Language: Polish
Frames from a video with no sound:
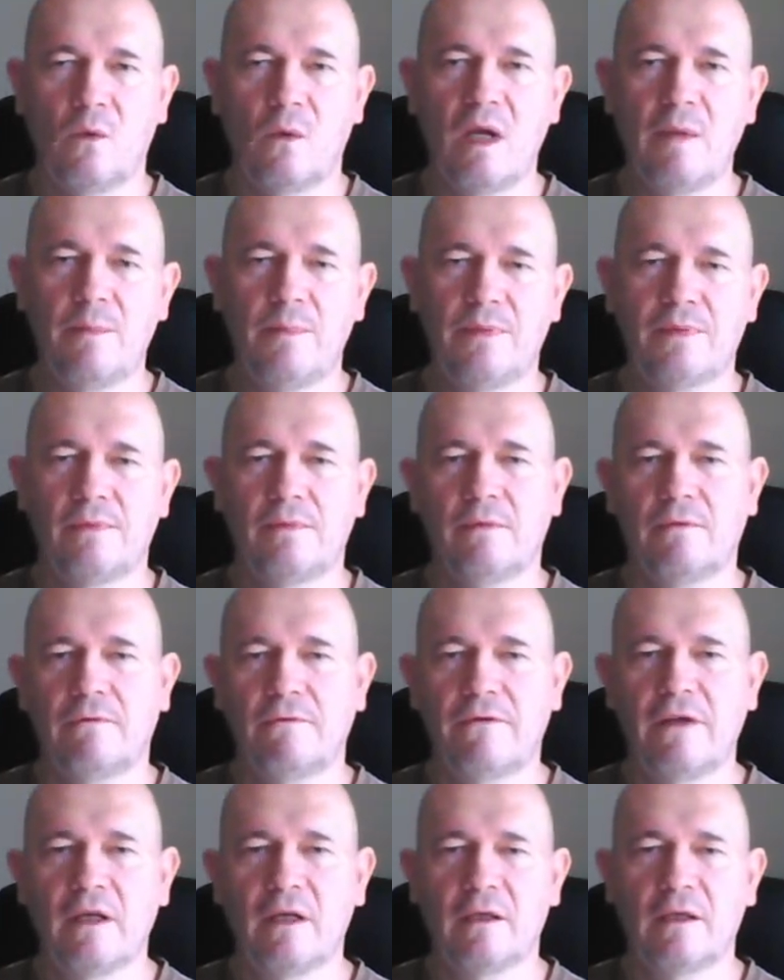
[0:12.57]
Łeb
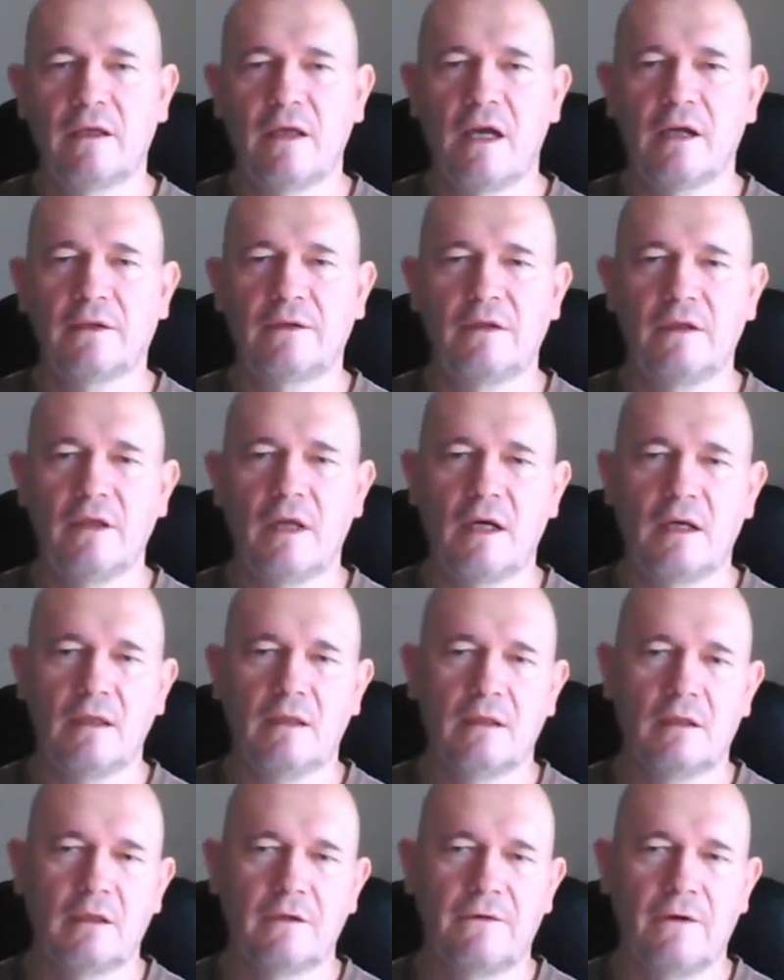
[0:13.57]
wielki jak
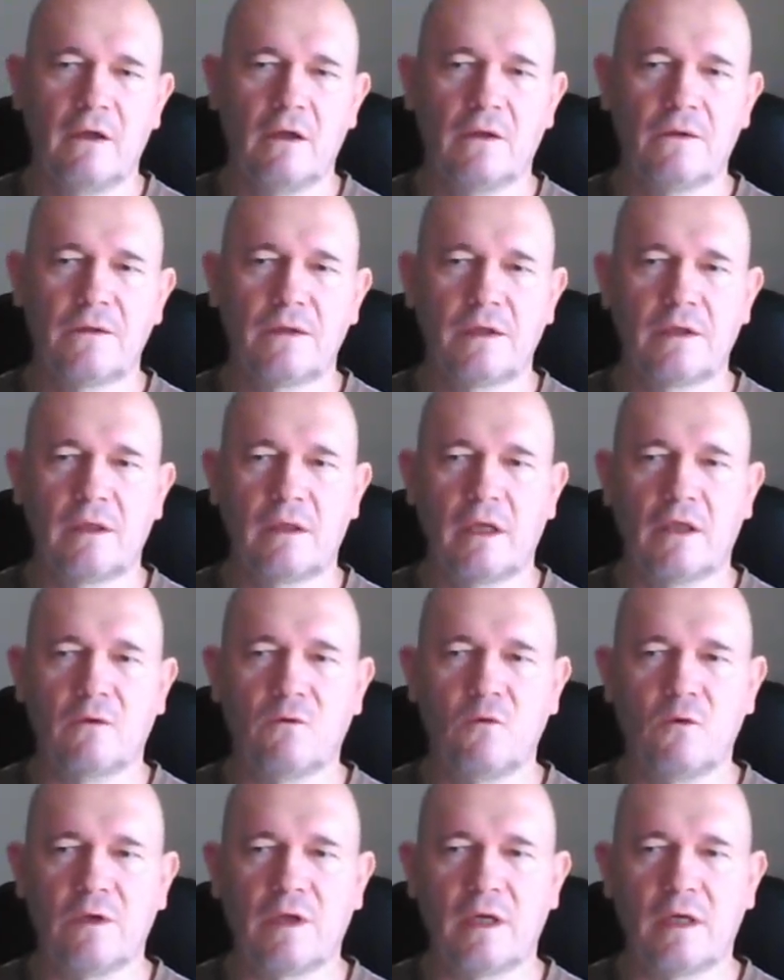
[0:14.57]
dynia, chwiejący się na
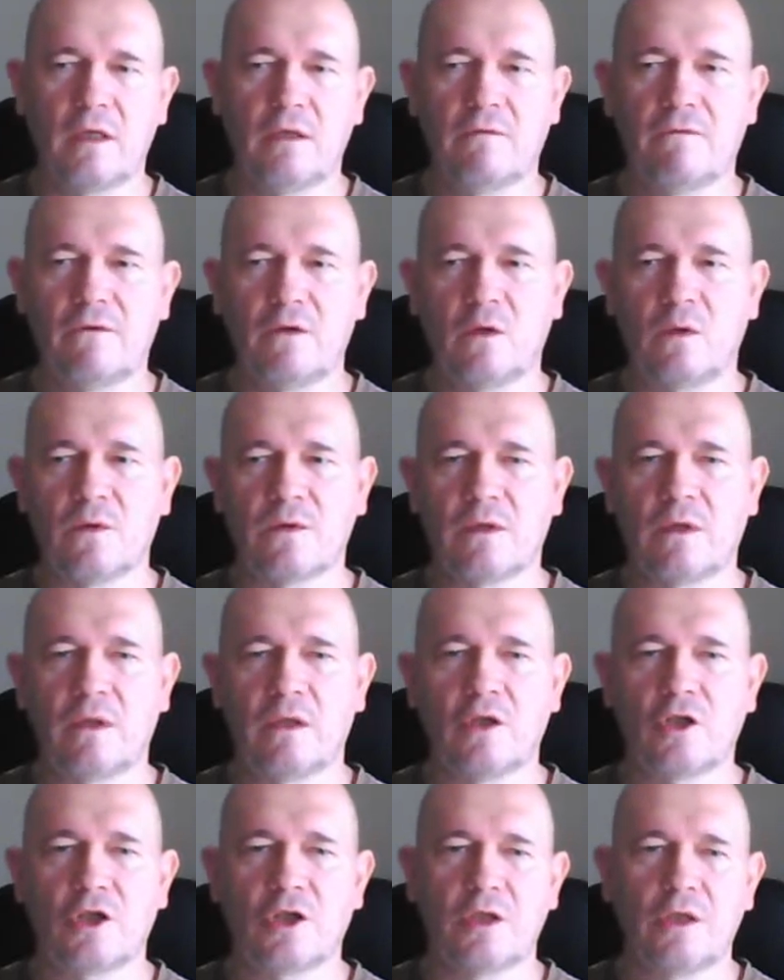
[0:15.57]
długiej,
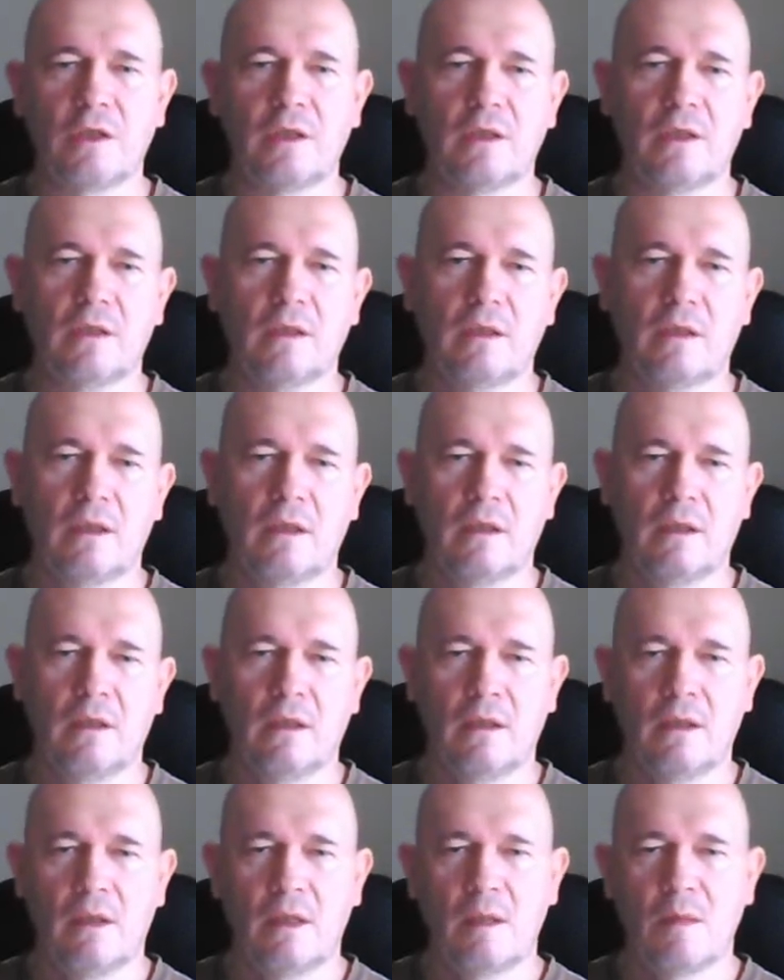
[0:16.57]
wychudzonej szyi,
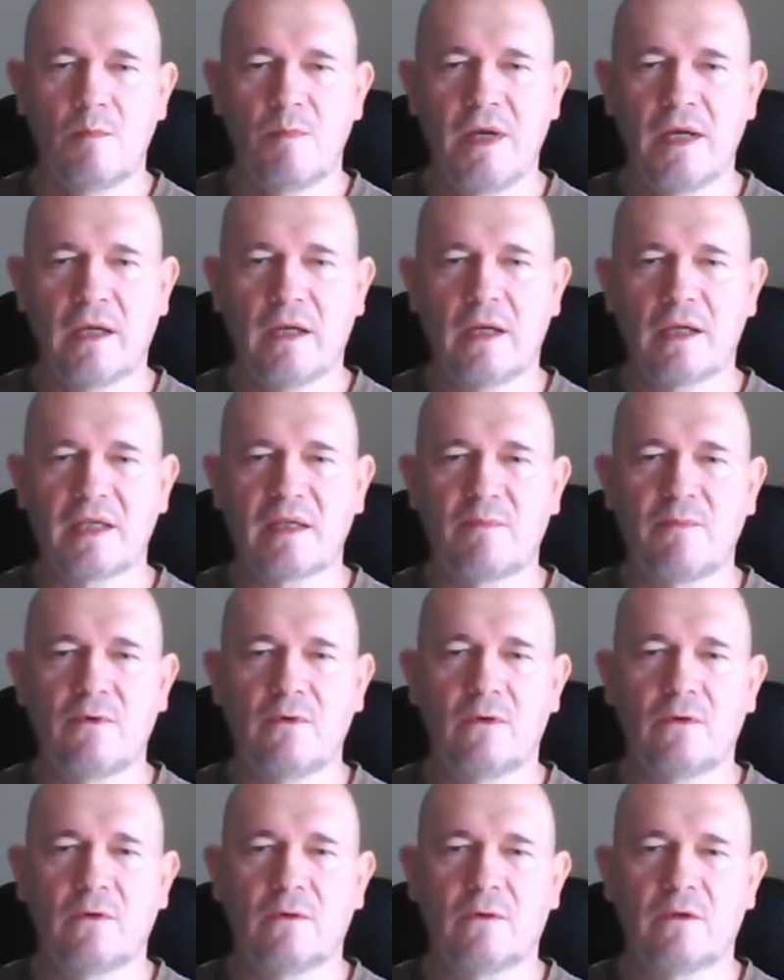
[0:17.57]
pęka z
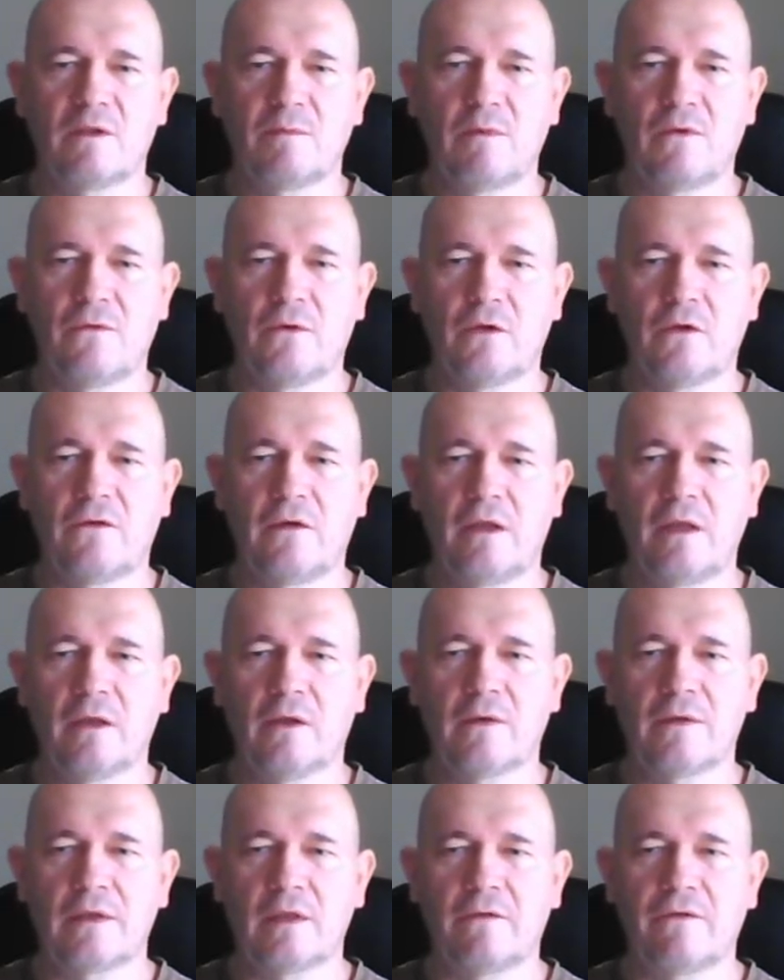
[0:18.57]
bólu
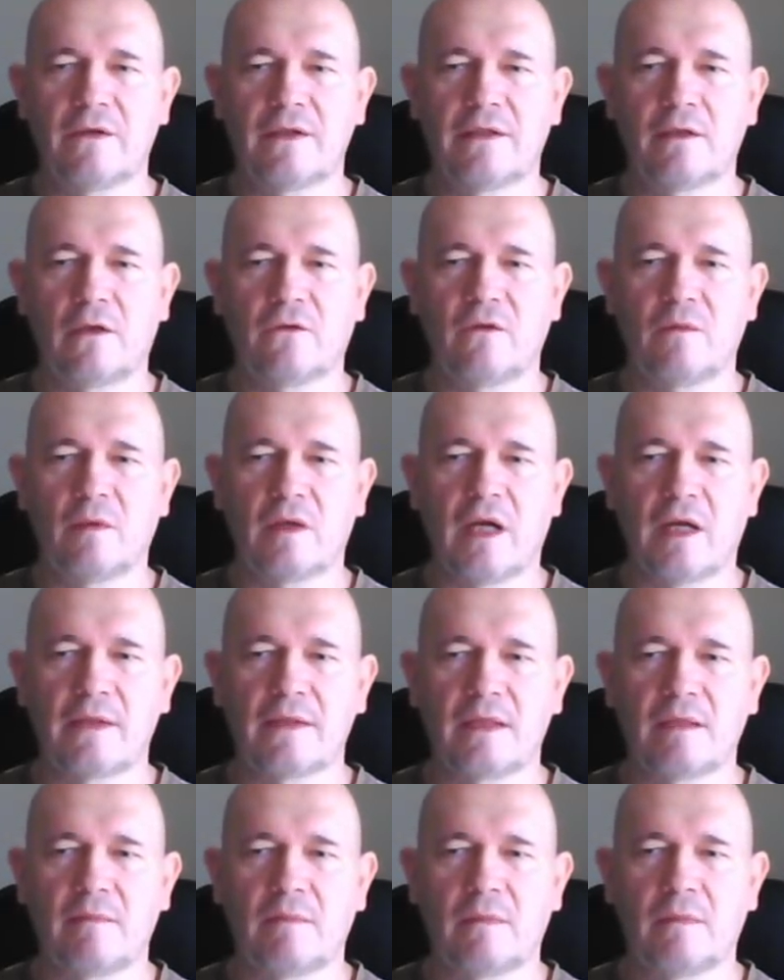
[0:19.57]
spowodowanego sylwestrowym
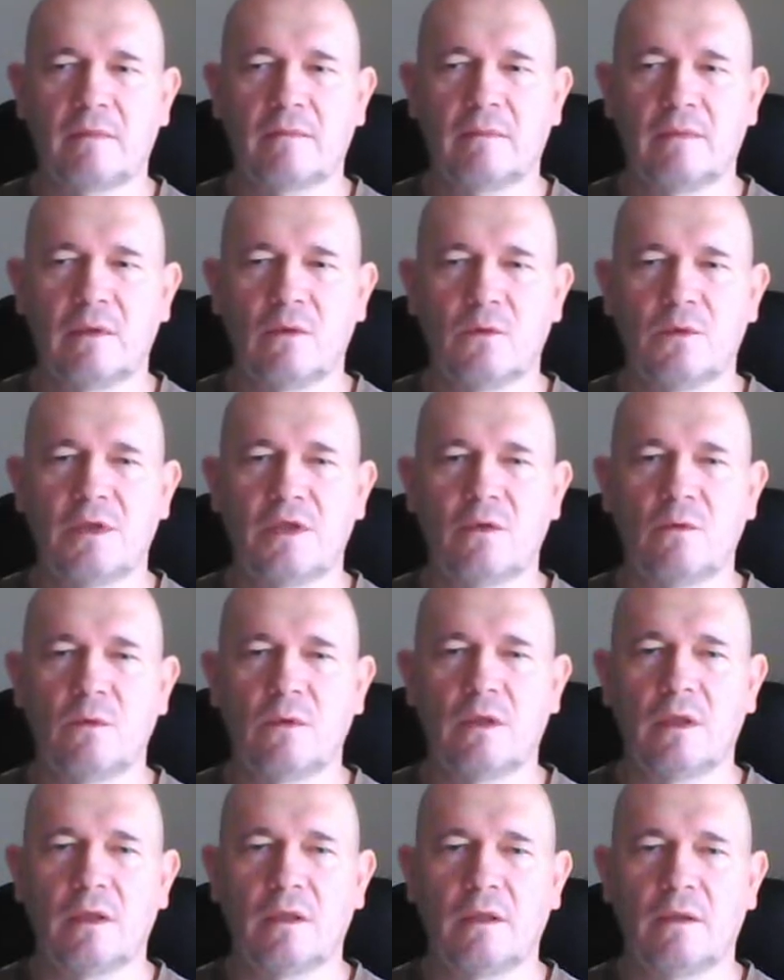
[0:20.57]
kacem i
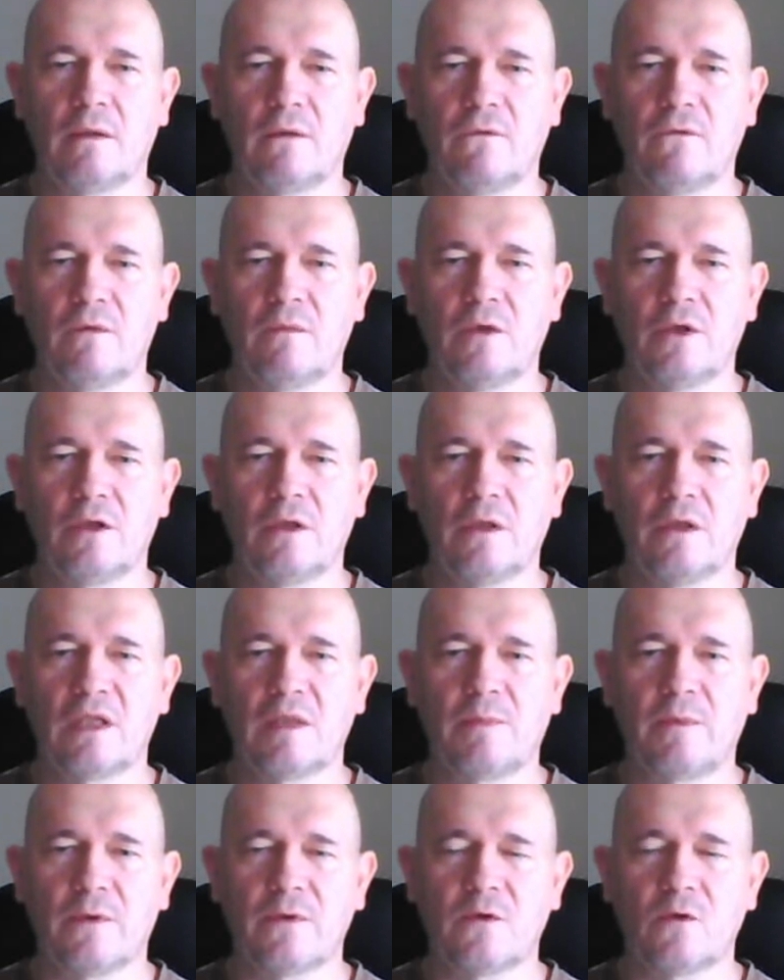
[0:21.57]
usiłuje
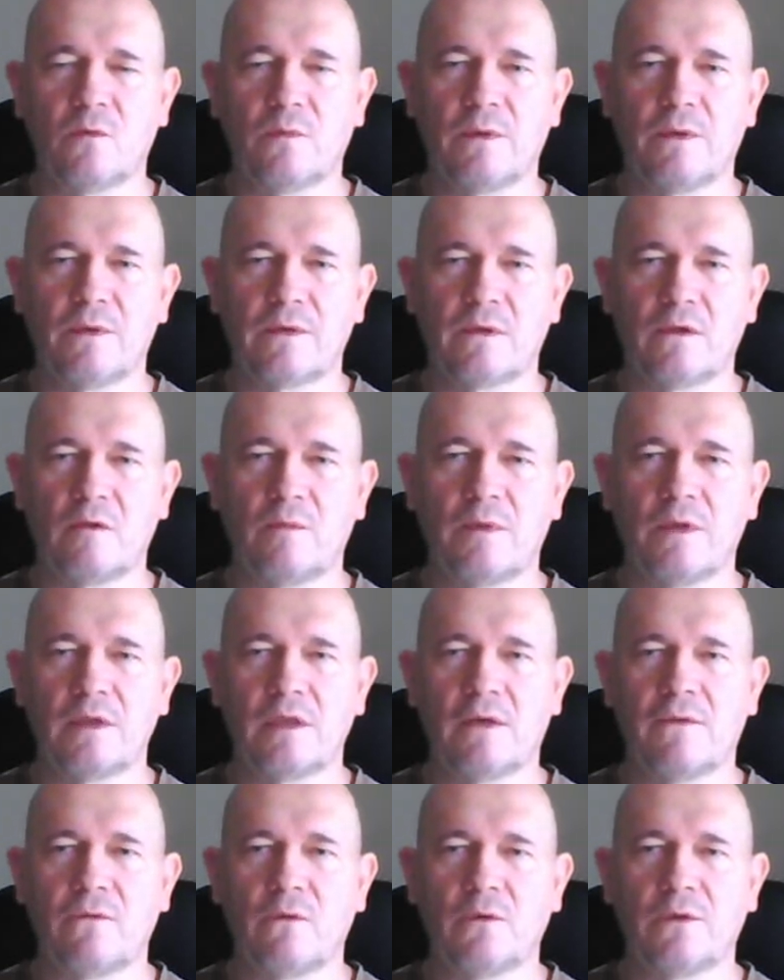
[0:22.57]
wymyślić sposób
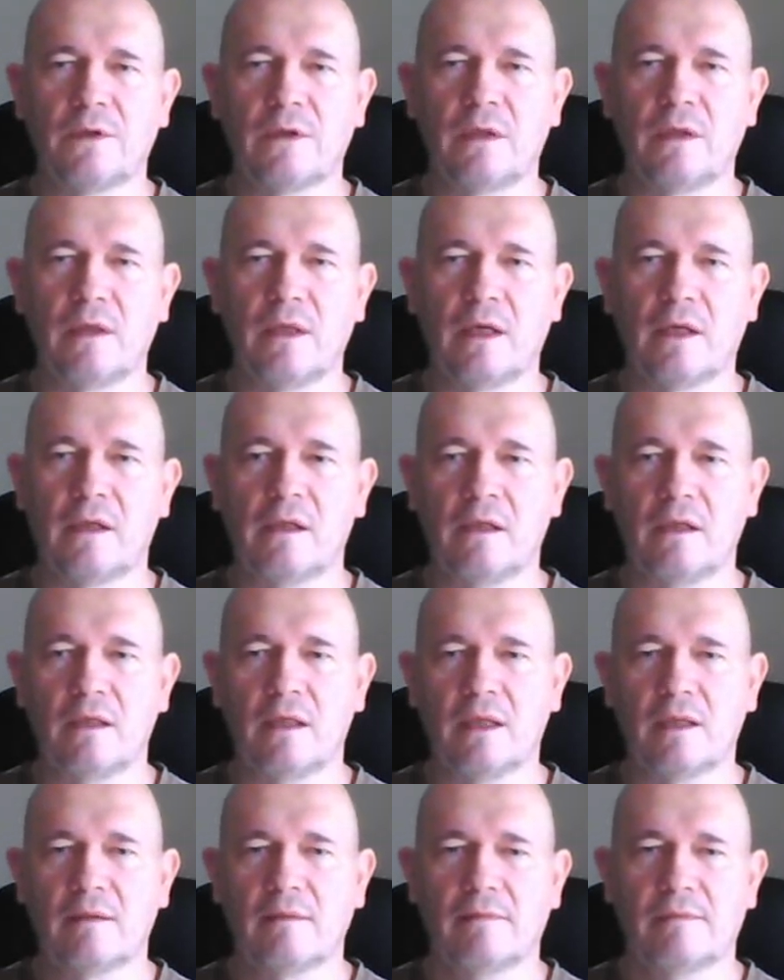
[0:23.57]
zdobycia wódki na
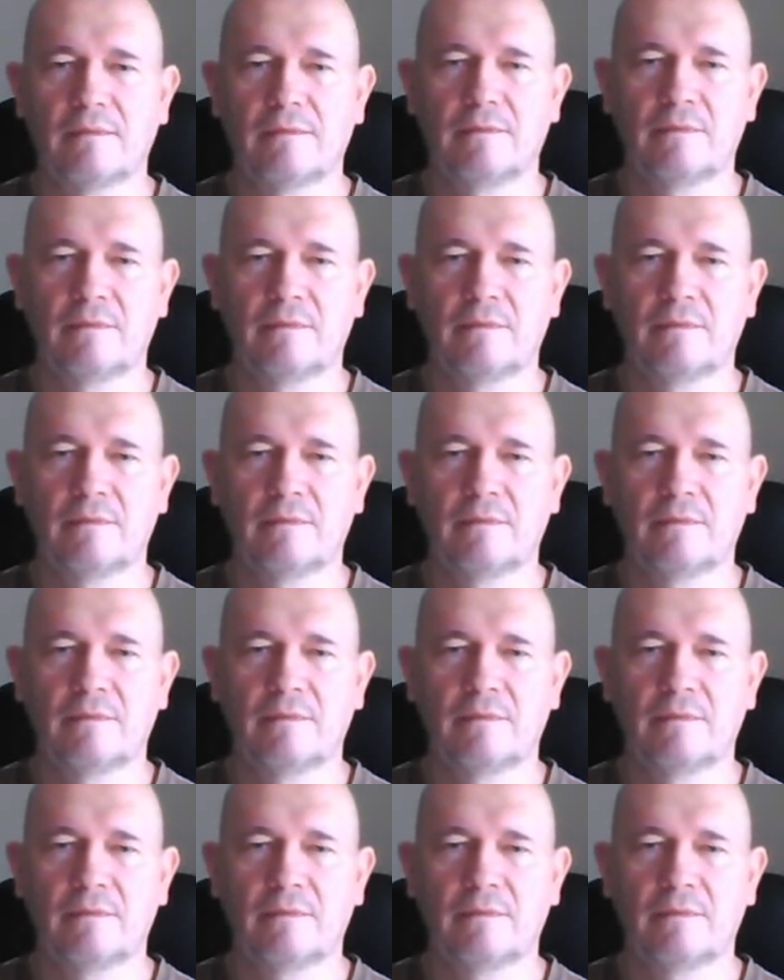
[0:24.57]
klina.